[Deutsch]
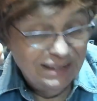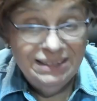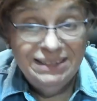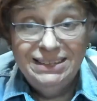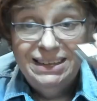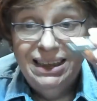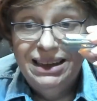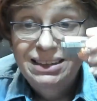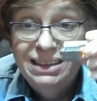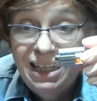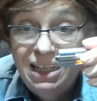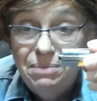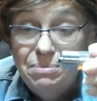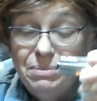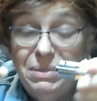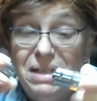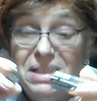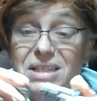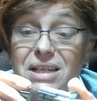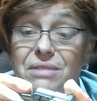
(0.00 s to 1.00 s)
Dann dreht
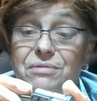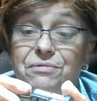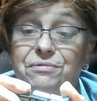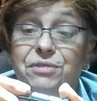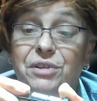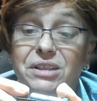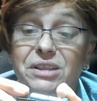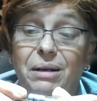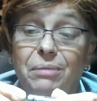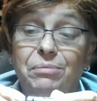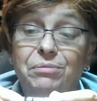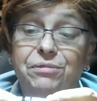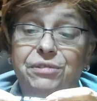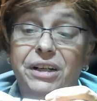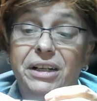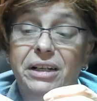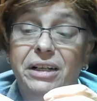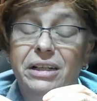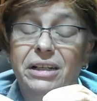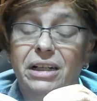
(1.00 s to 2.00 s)
man seinen Verdampfer
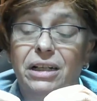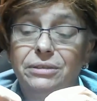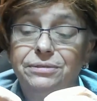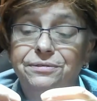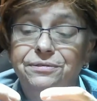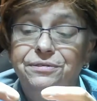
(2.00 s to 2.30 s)
da drauf.